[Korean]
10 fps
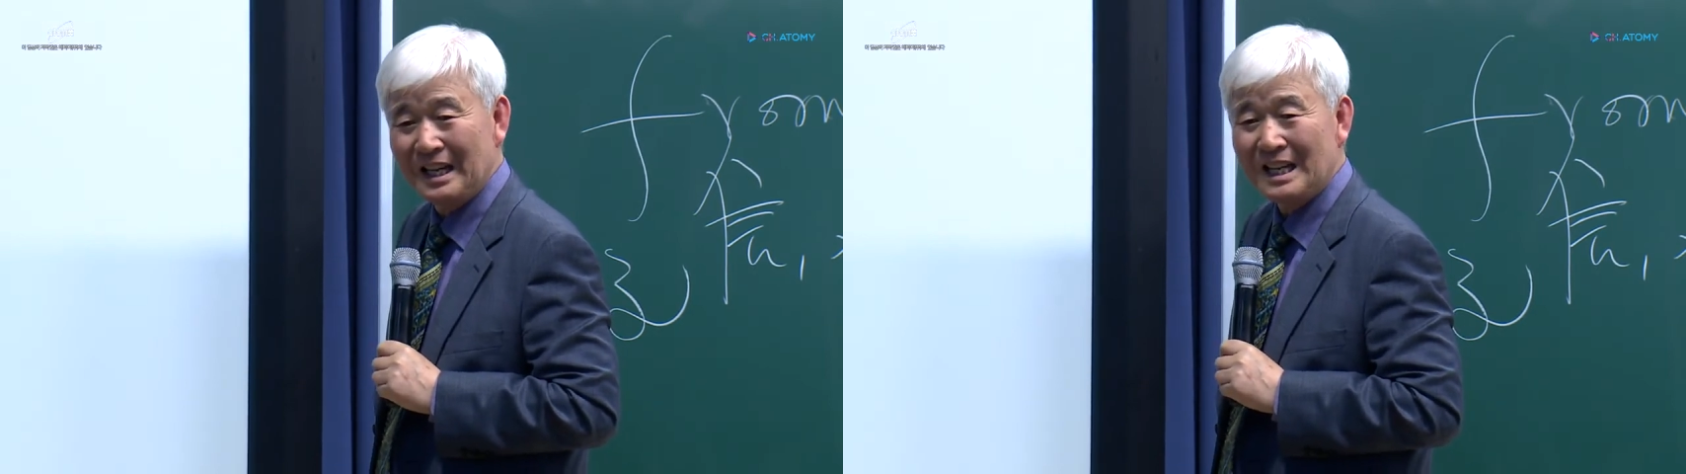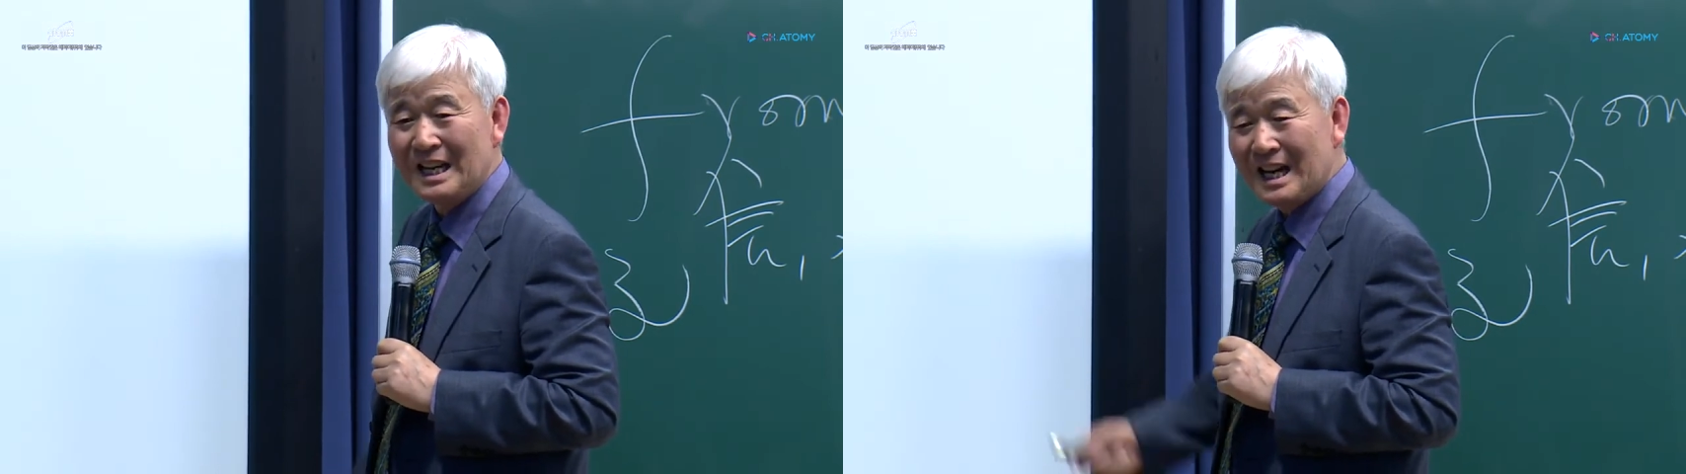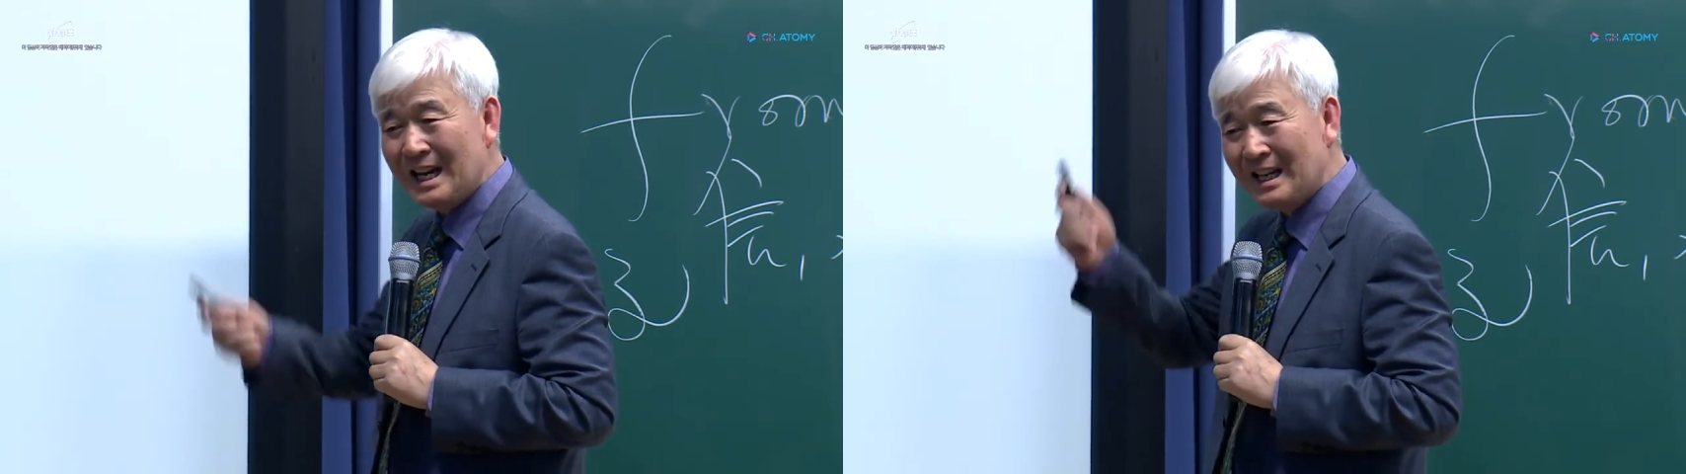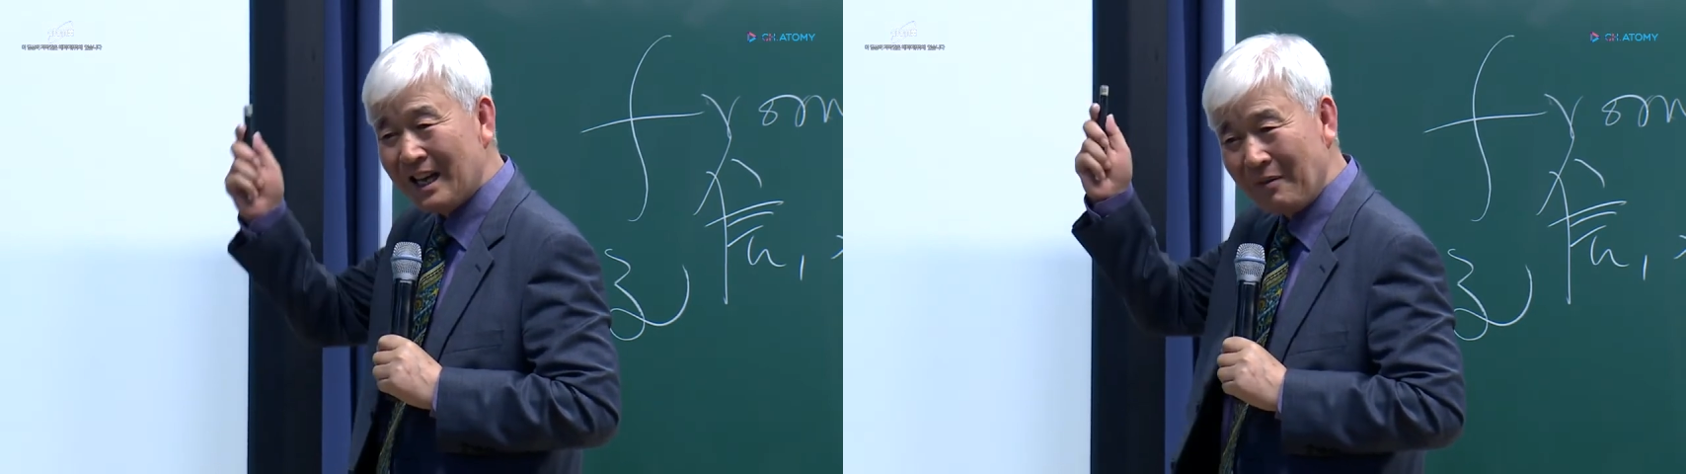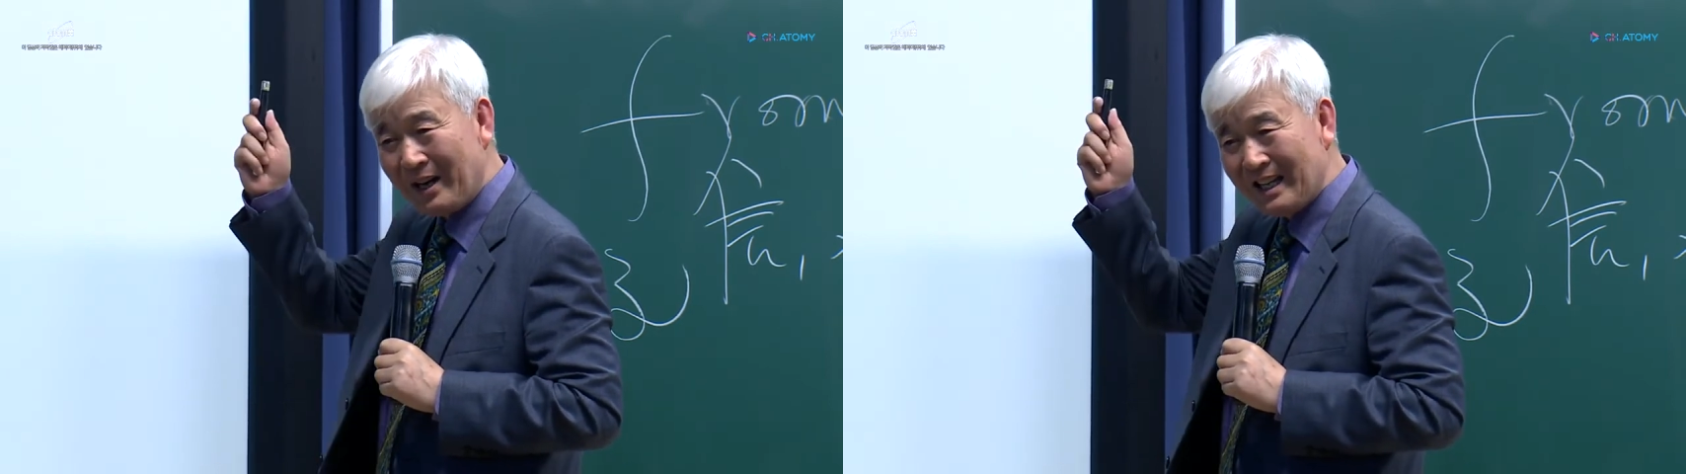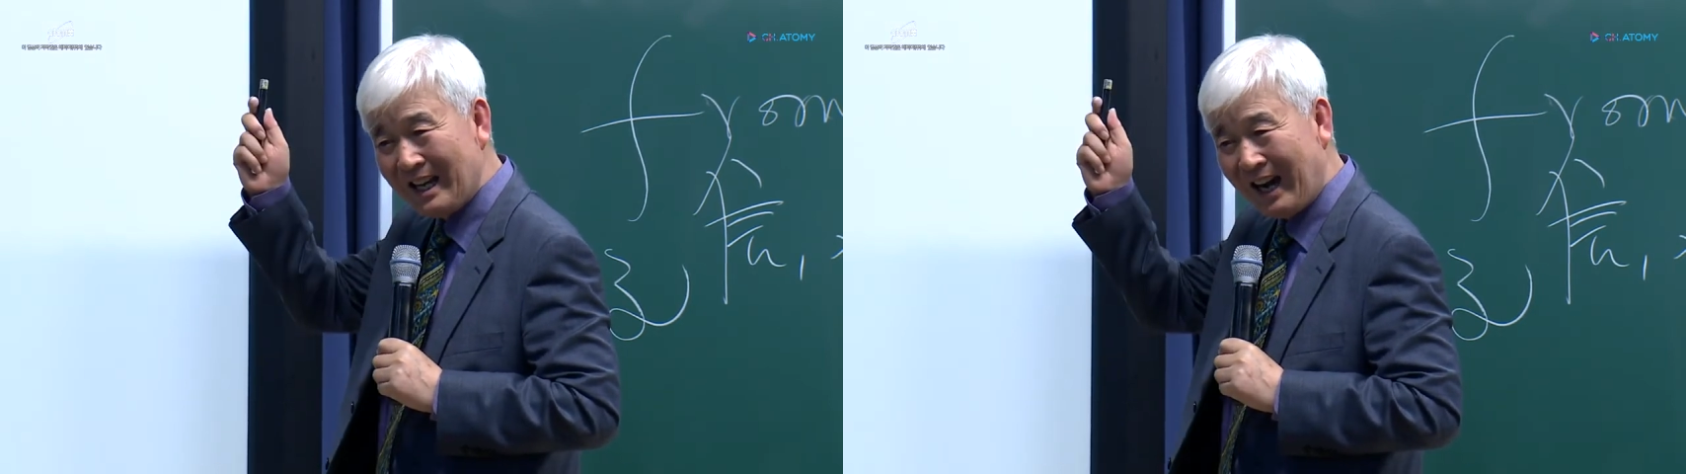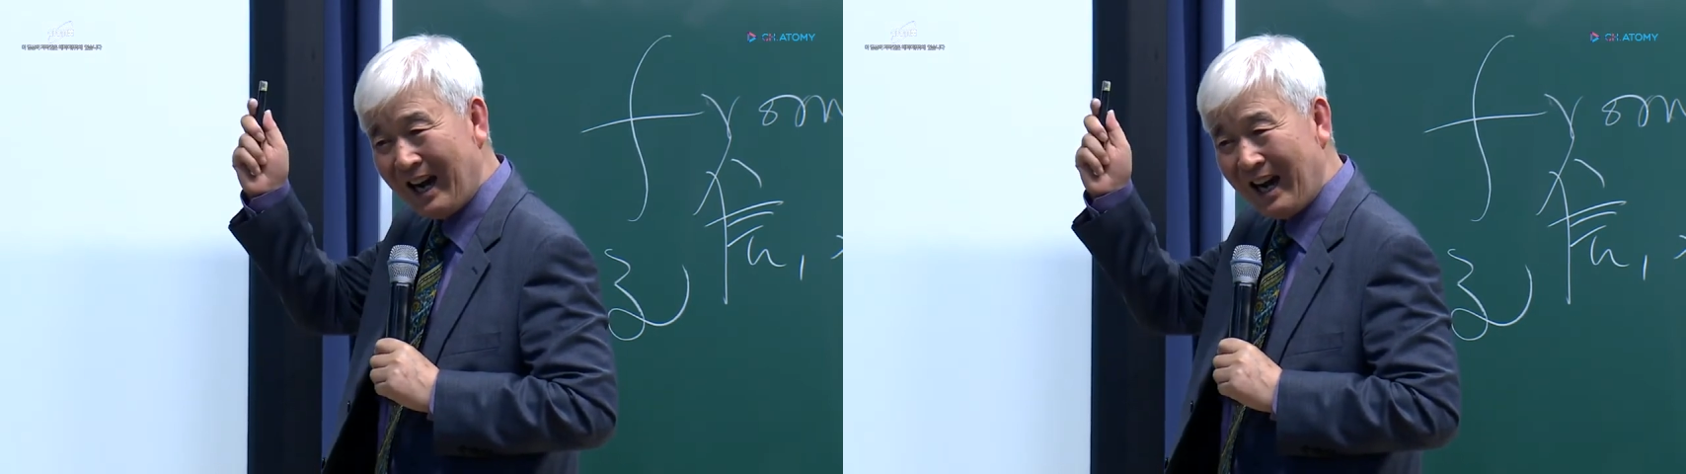인간 개발이